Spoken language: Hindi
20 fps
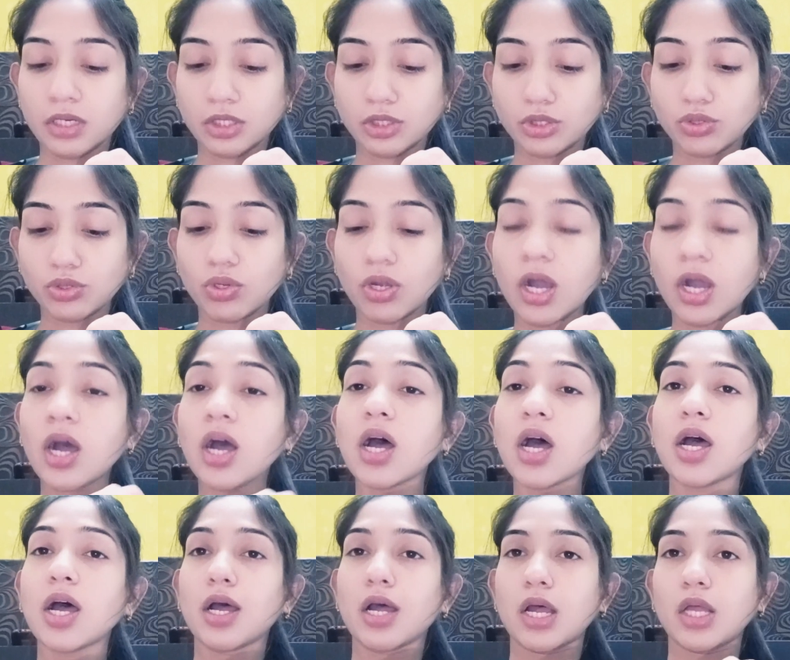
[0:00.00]
रश होगा
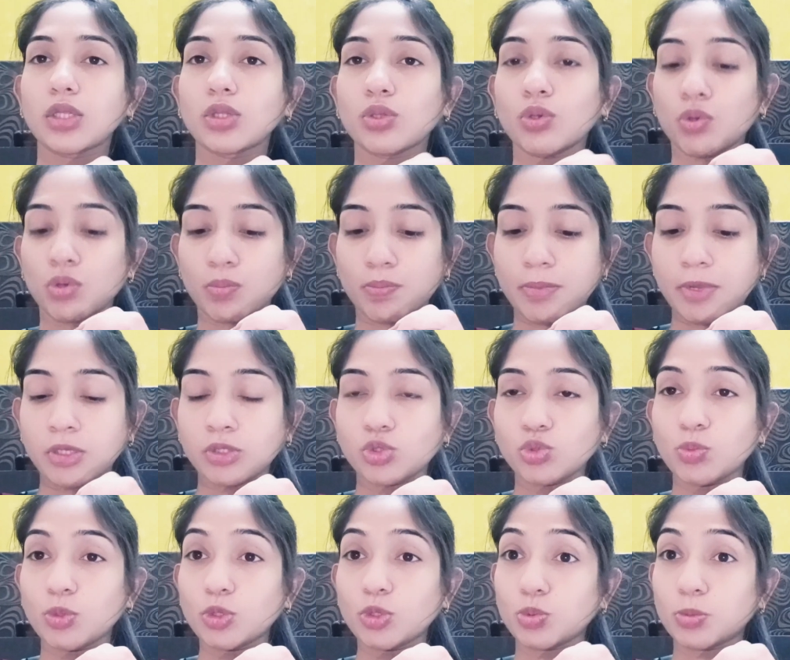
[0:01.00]
तो मैं
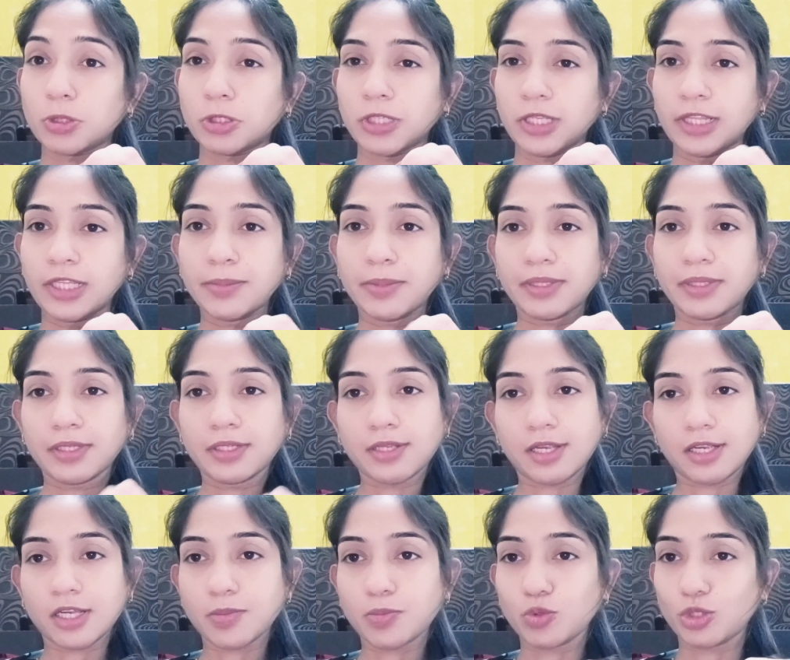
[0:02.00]
सुबह सुबह जल्दी मंदिर
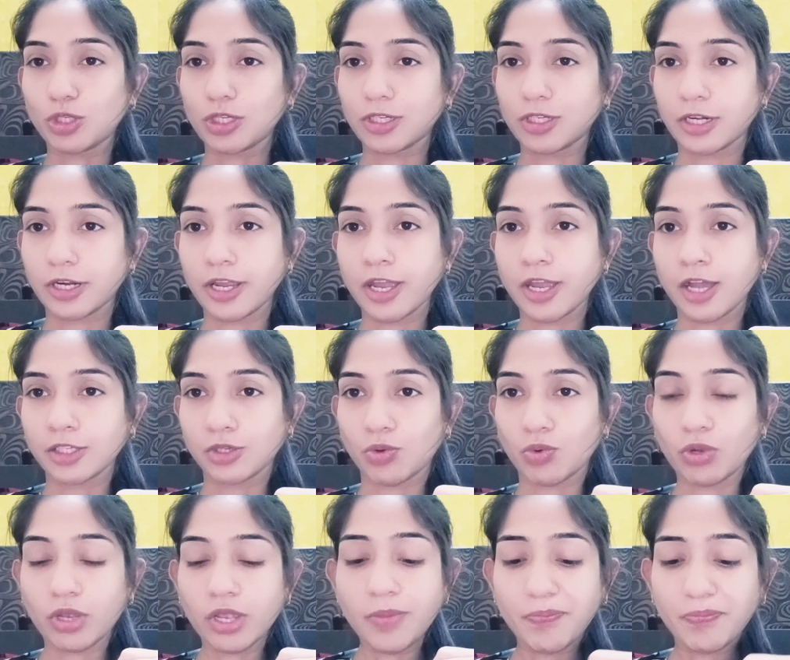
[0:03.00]
जाके पूजा करके आ
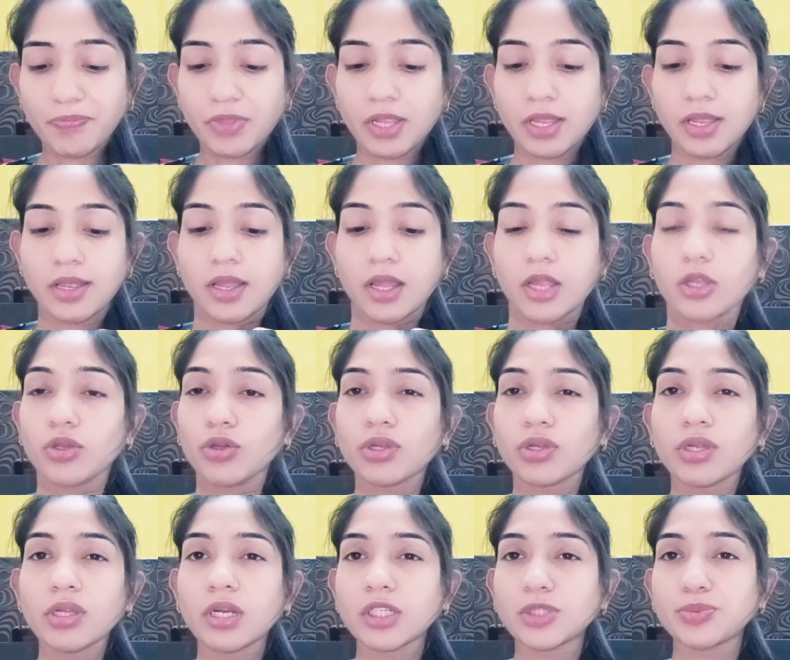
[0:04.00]
जाऊँगी
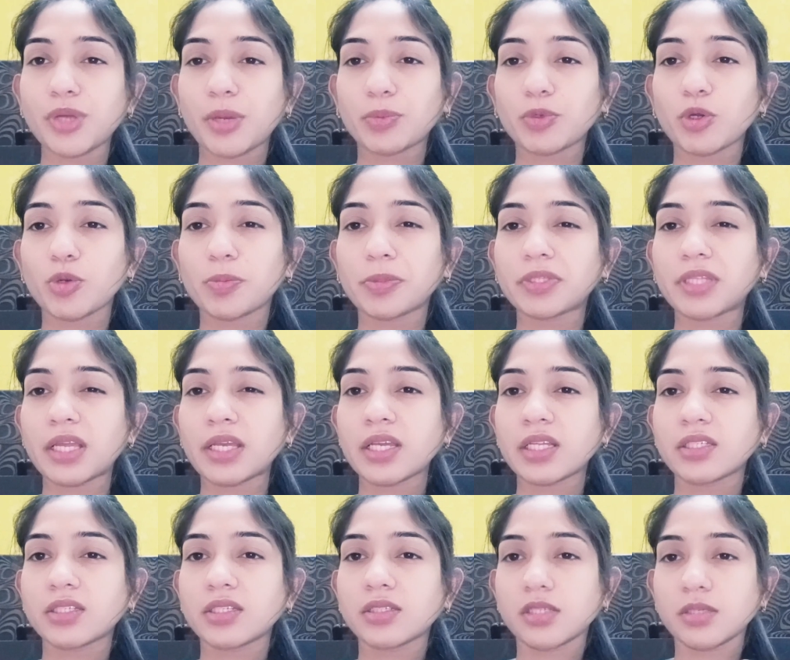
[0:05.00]
क्योंकि रश में आपको पता है कि
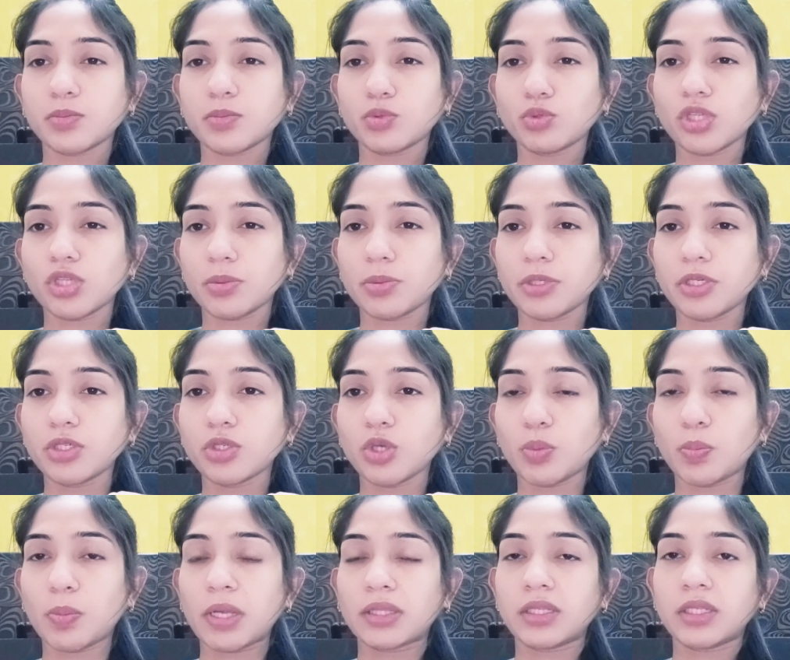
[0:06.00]
अच्छे से पूजा भी नहीं हो
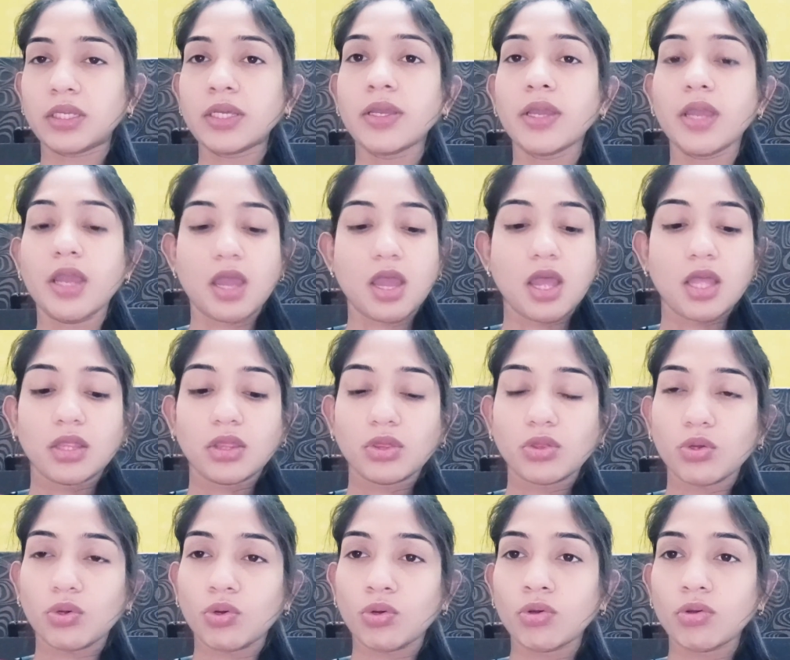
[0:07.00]
पाती
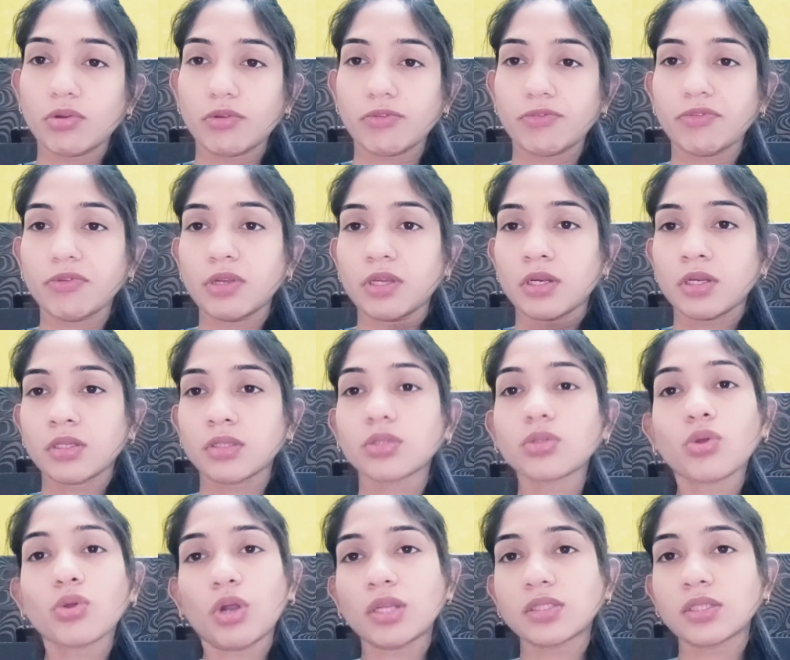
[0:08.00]
तो फिर
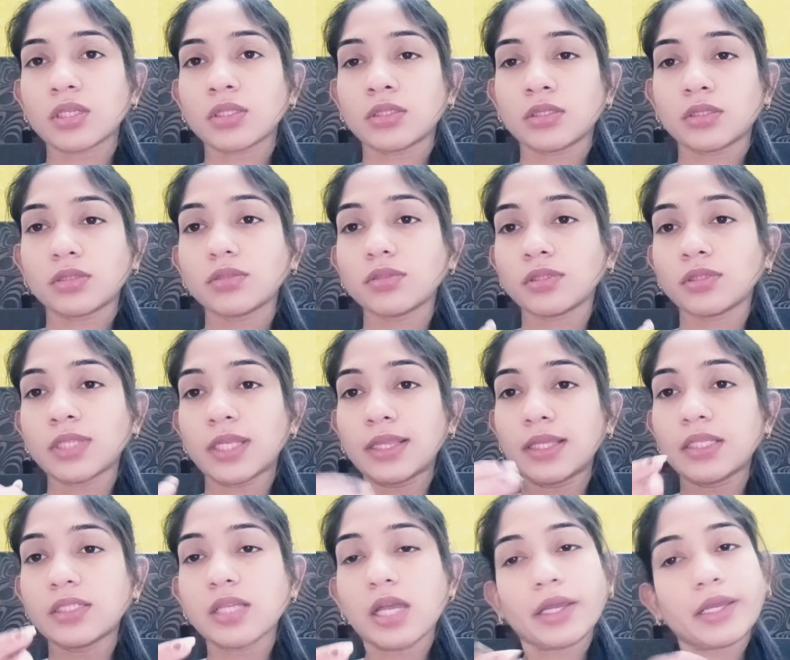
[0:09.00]
थोड़ा सा जल्दी
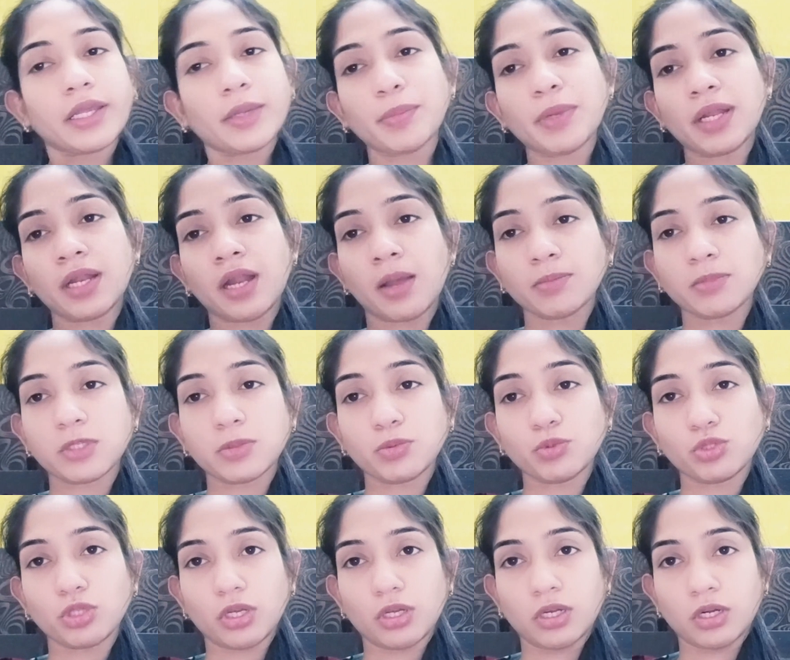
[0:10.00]
जाके अपना आराम से
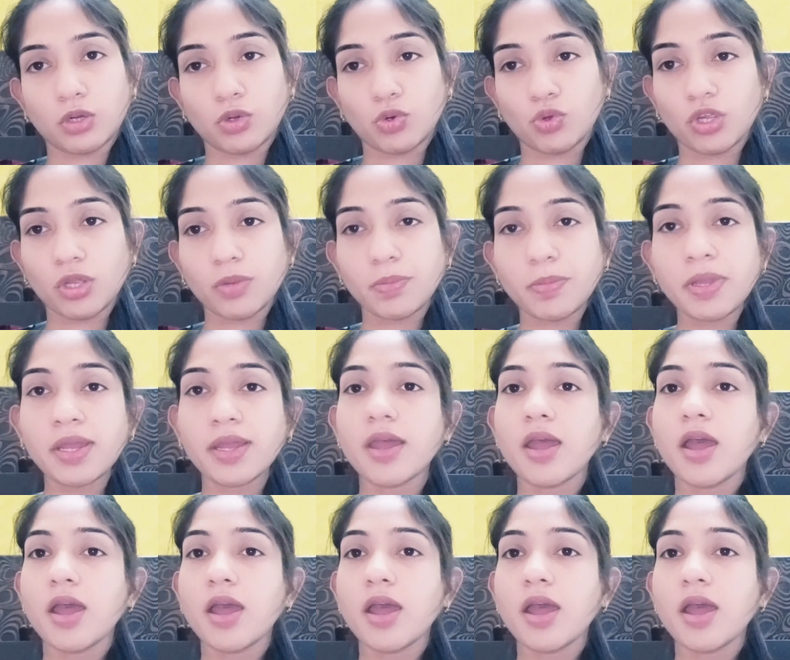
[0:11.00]
पूजा कर लूँगी मैं